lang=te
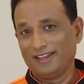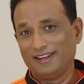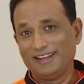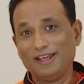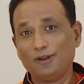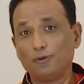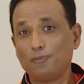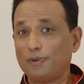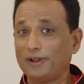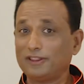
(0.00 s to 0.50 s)

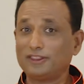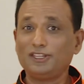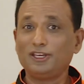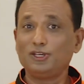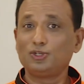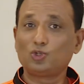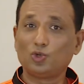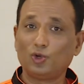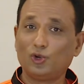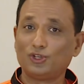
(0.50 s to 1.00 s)
నేను ప్రతి
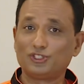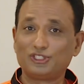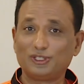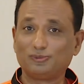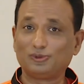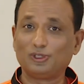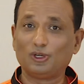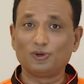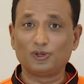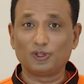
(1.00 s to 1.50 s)
షోలో
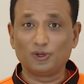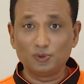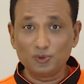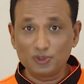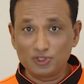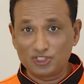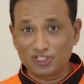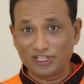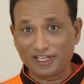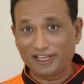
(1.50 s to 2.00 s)
చెప్తా ఉంటాను
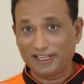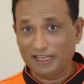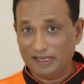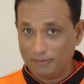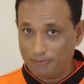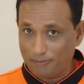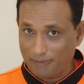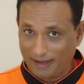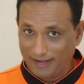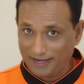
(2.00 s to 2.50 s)
చికెన్ని
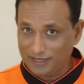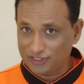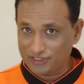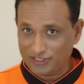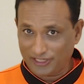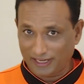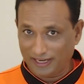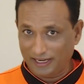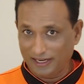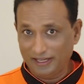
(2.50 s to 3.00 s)
బ్రైన్
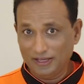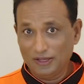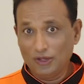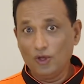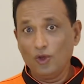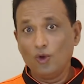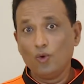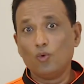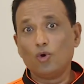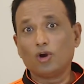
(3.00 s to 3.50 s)
చేయాలి
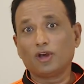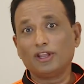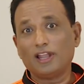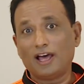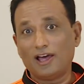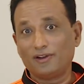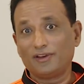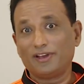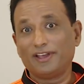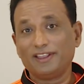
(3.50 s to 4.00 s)
ఒక
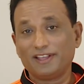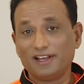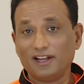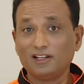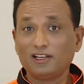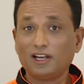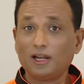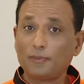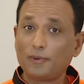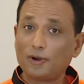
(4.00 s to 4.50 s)
నాలుగైదు
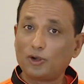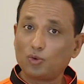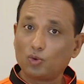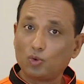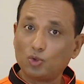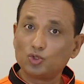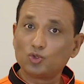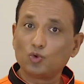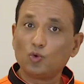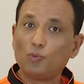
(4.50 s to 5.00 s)
గంటల పాటు
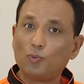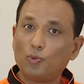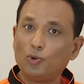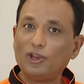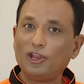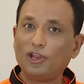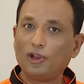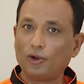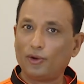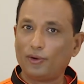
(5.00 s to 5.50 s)
కొంచెం ఉప్పు
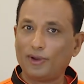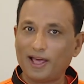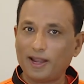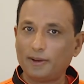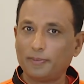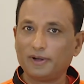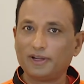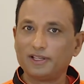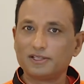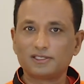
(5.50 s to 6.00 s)
నీళ్ళలో
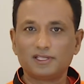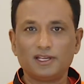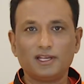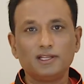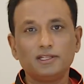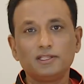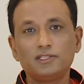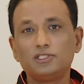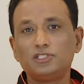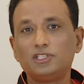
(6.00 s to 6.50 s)
నానబెట్టేస్తే
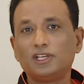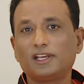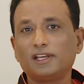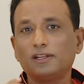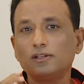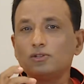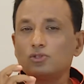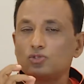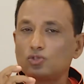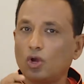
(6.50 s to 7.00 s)

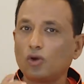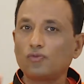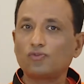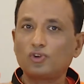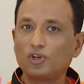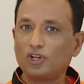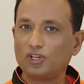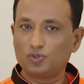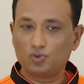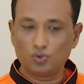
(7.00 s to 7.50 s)
చికెన్
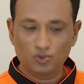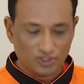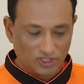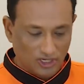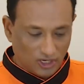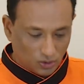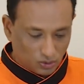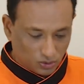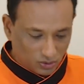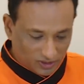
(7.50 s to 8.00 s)
సాఫ్ట్గా
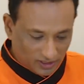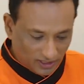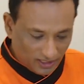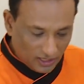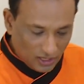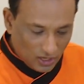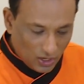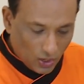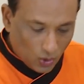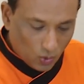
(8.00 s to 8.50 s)
జ్యూసీగా అవుతుంది
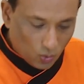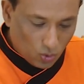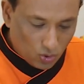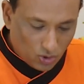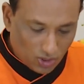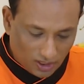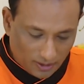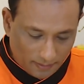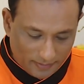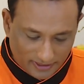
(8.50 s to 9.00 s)

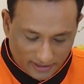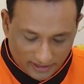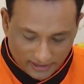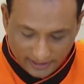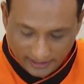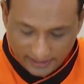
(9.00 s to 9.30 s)
ఇంకొక మెథడ్